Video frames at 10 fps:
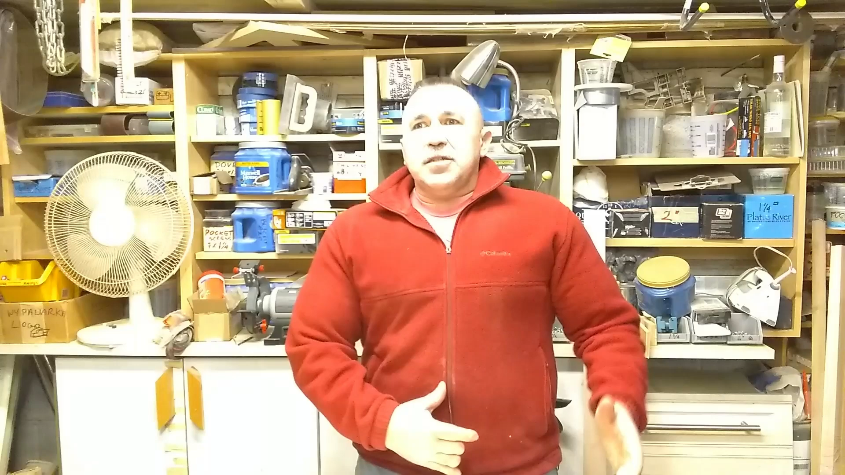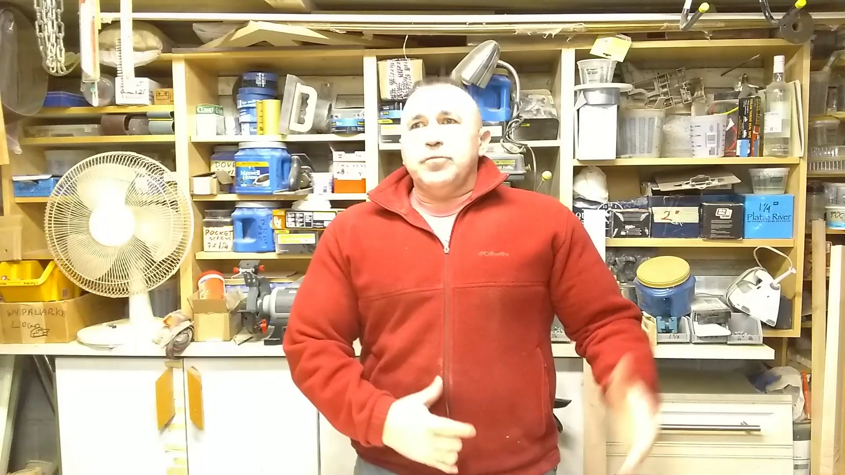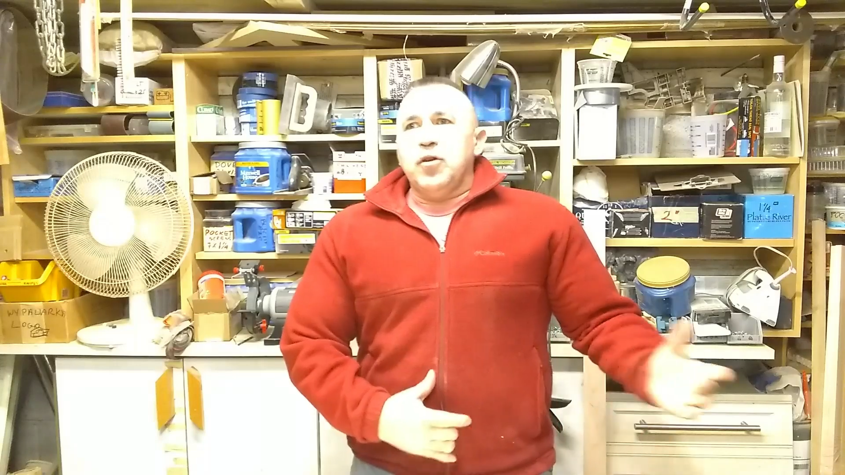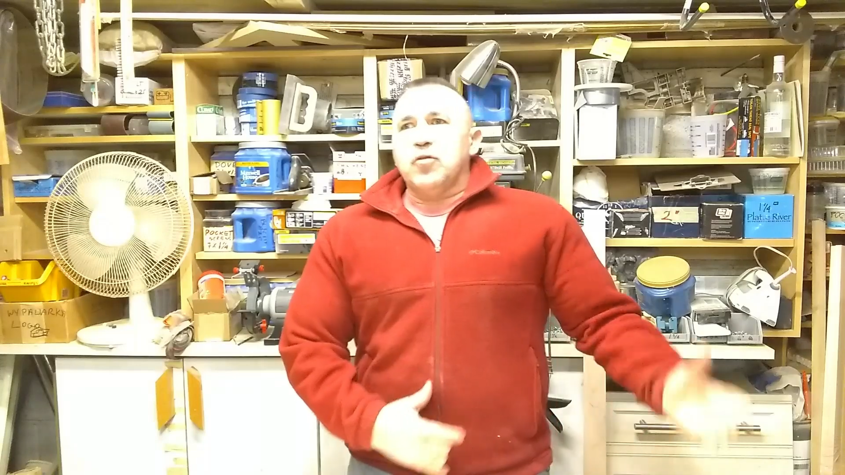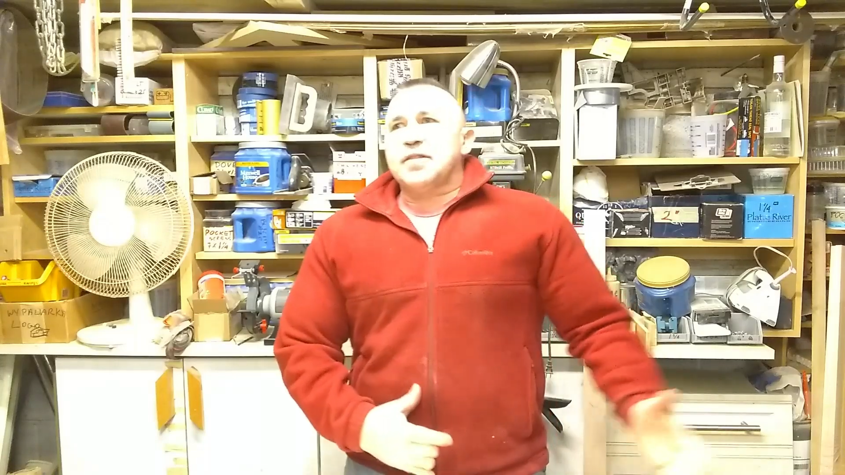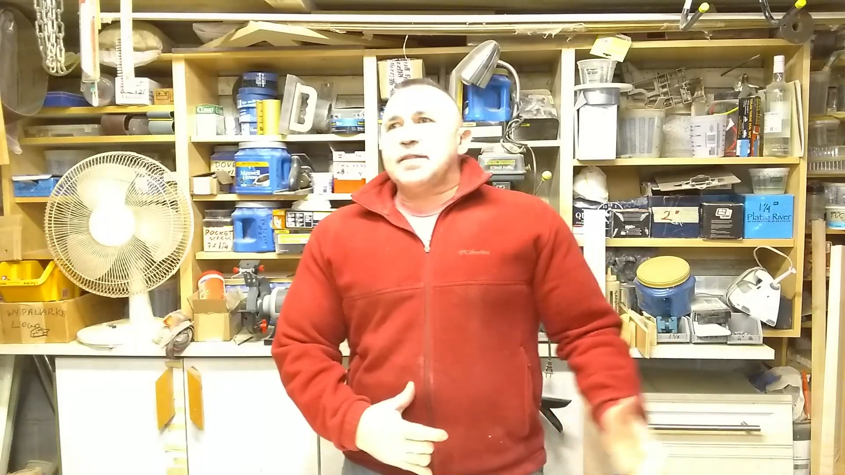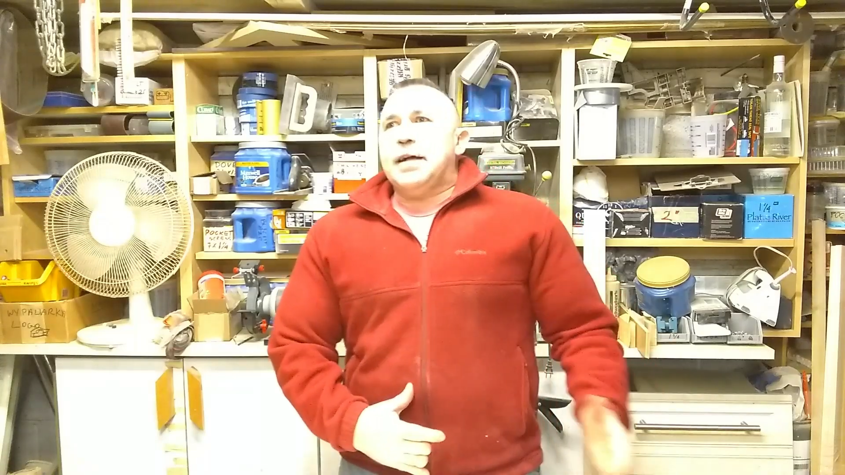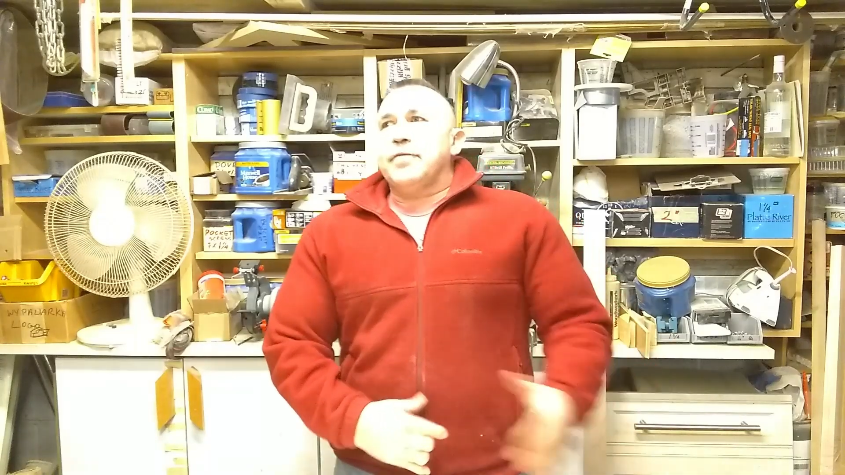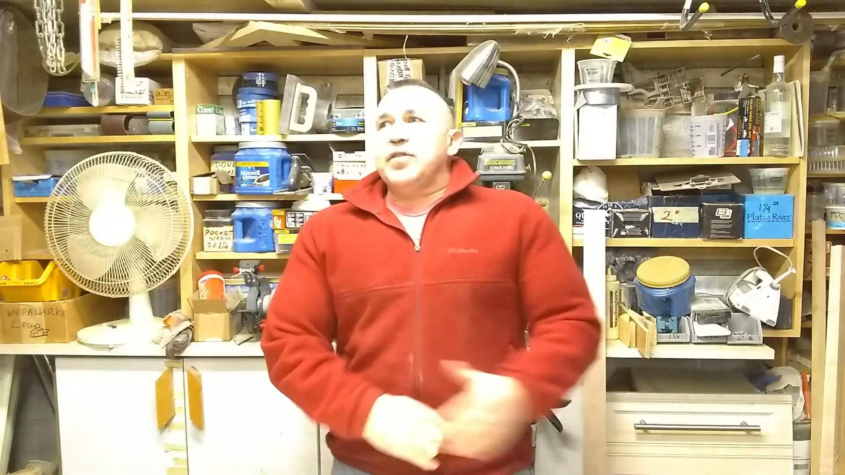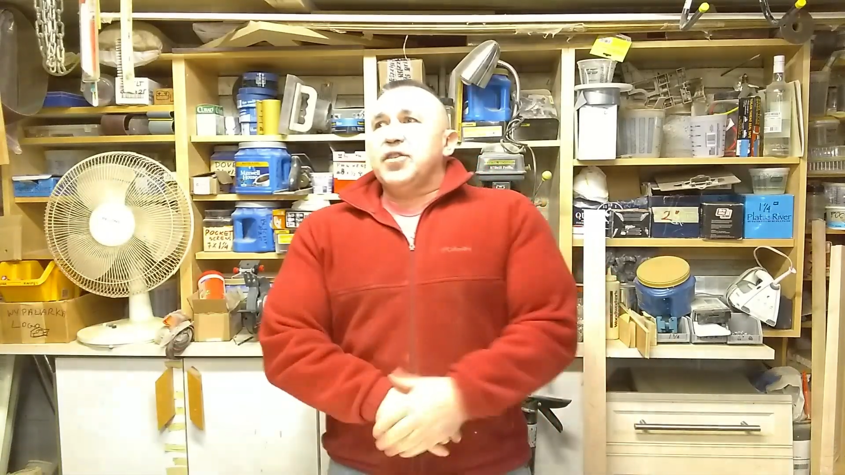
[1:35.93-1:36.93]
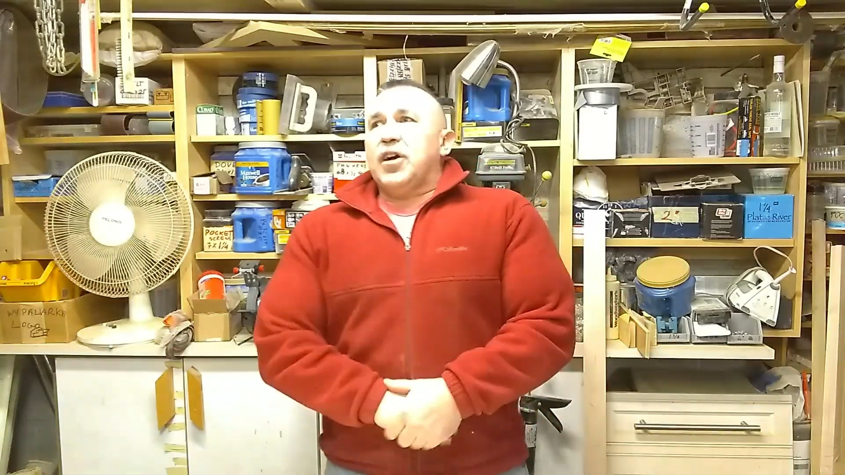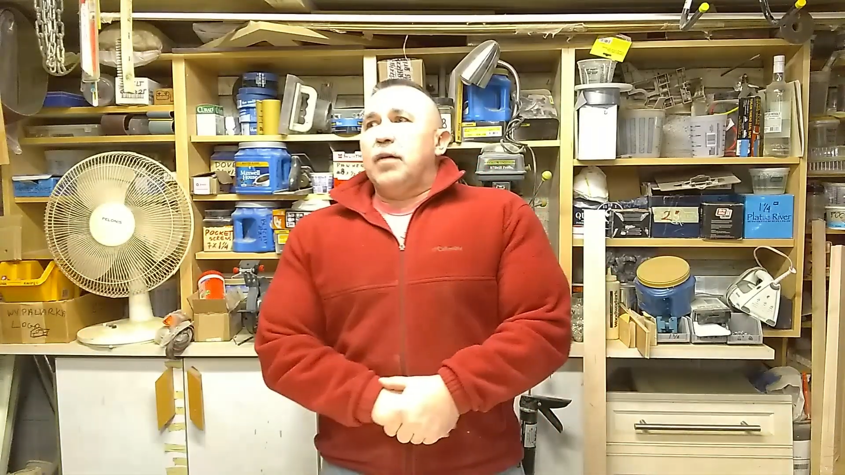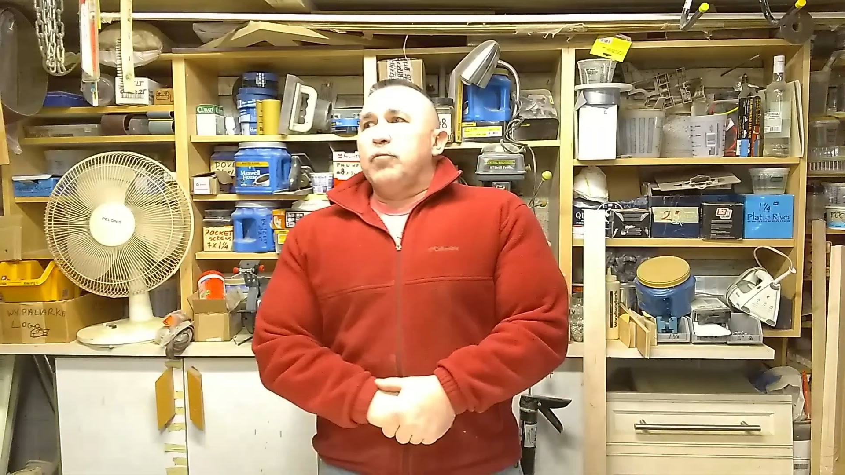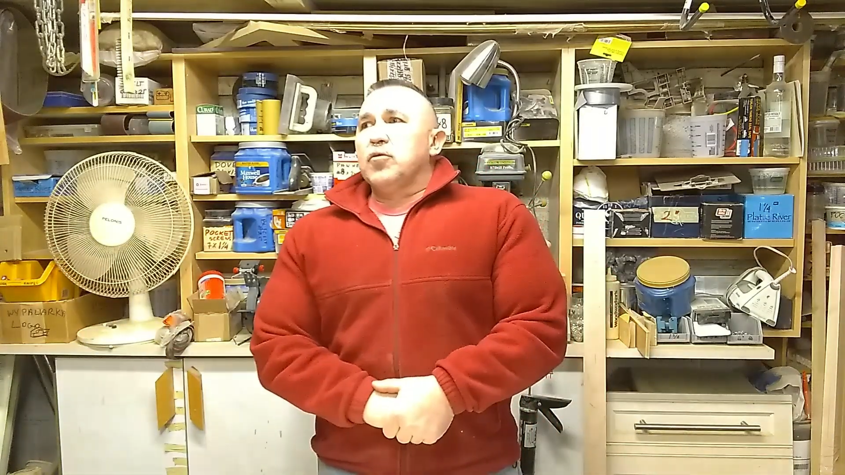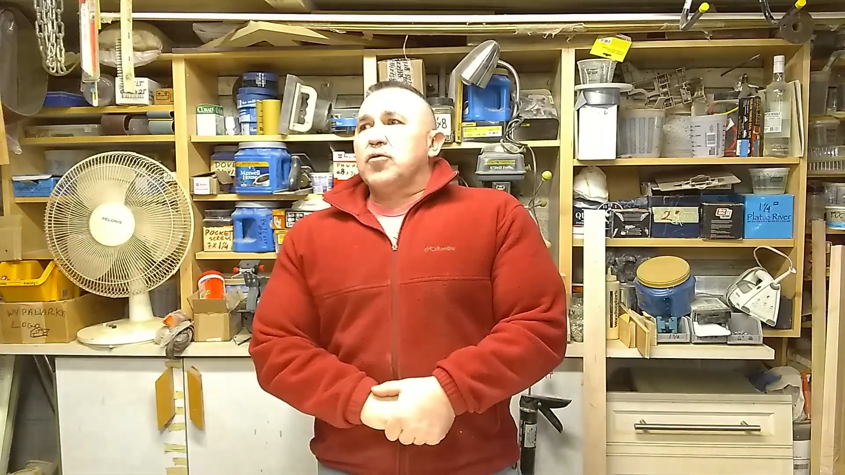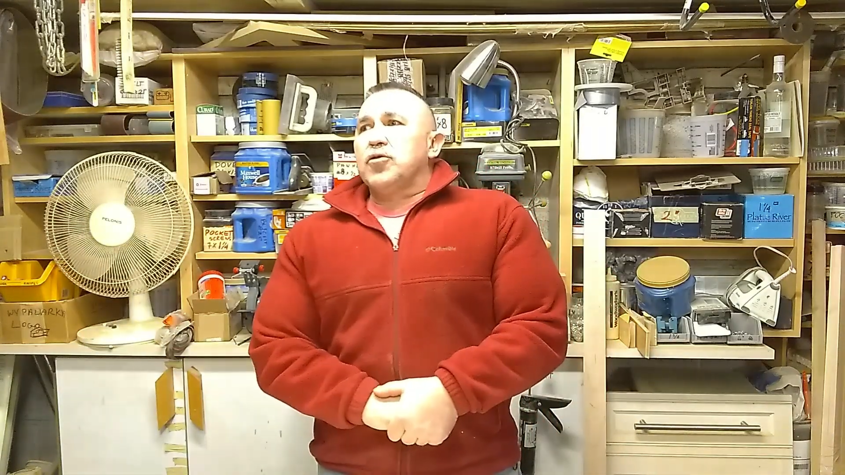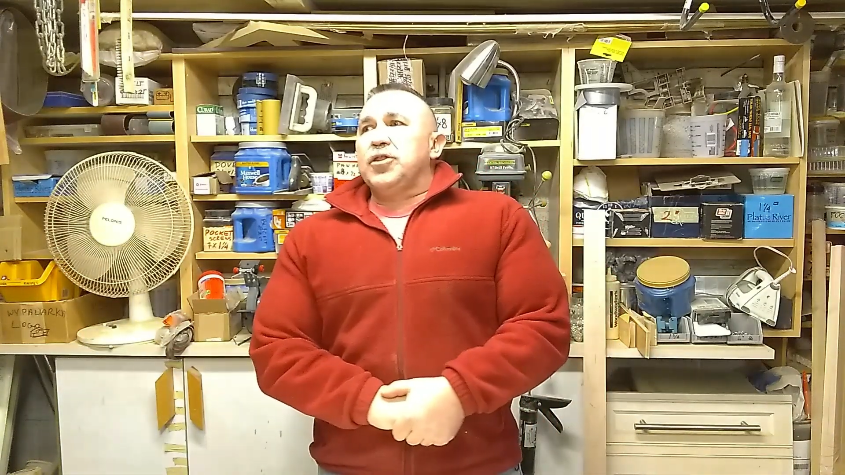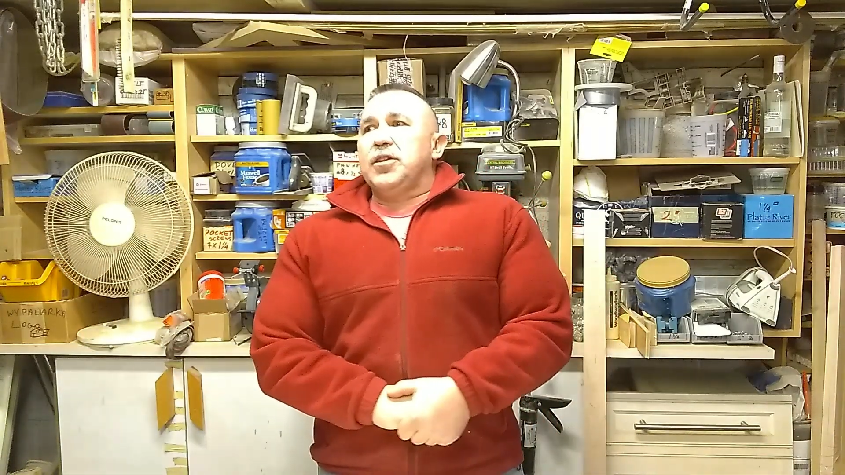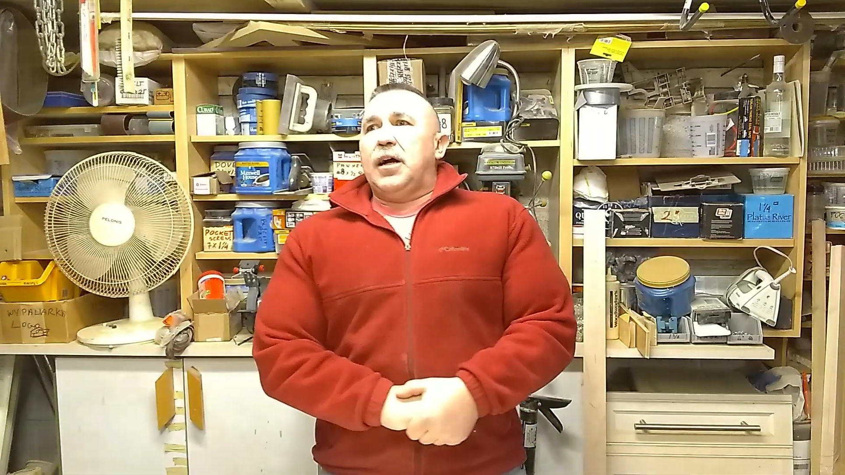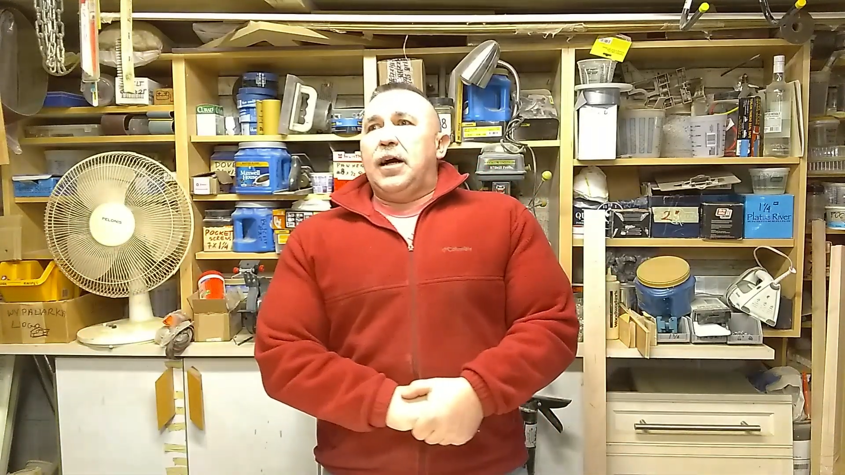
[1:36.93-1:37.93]
żeby odstawić albo
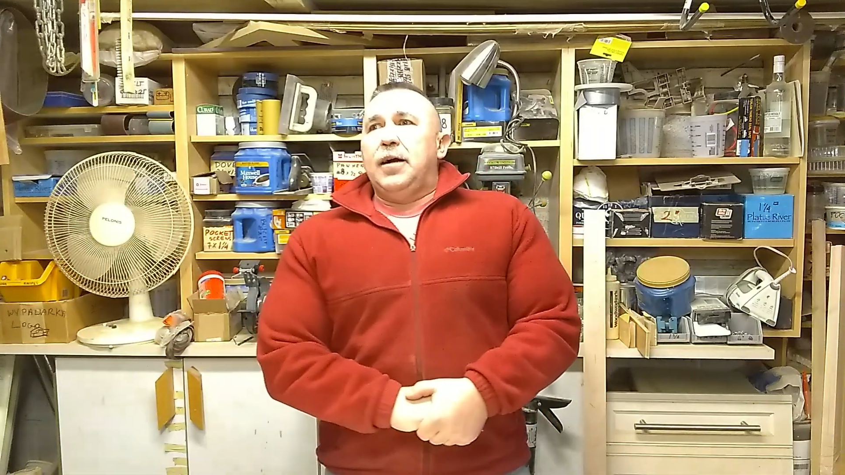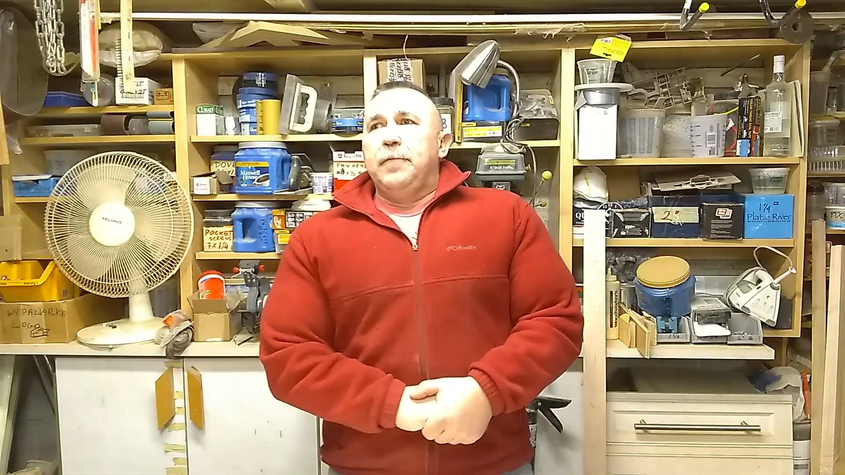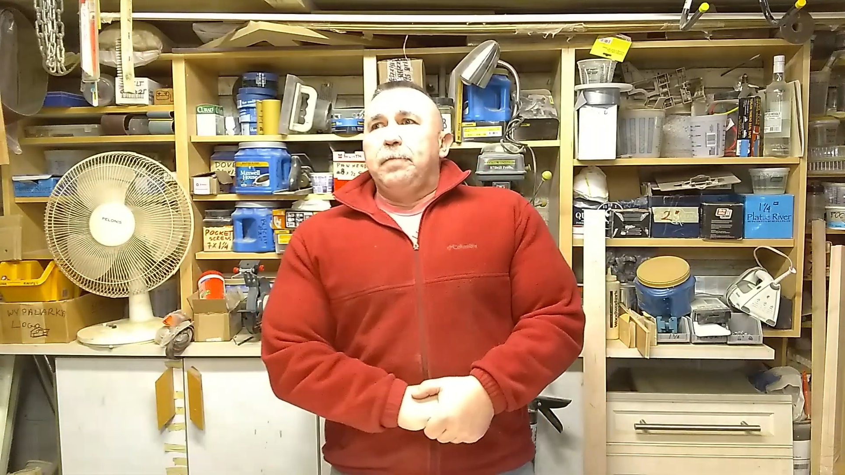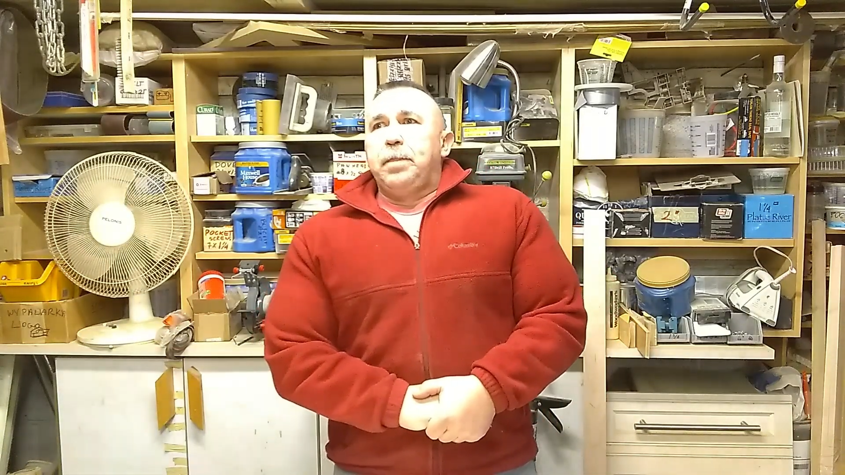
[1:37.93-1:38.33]
coś na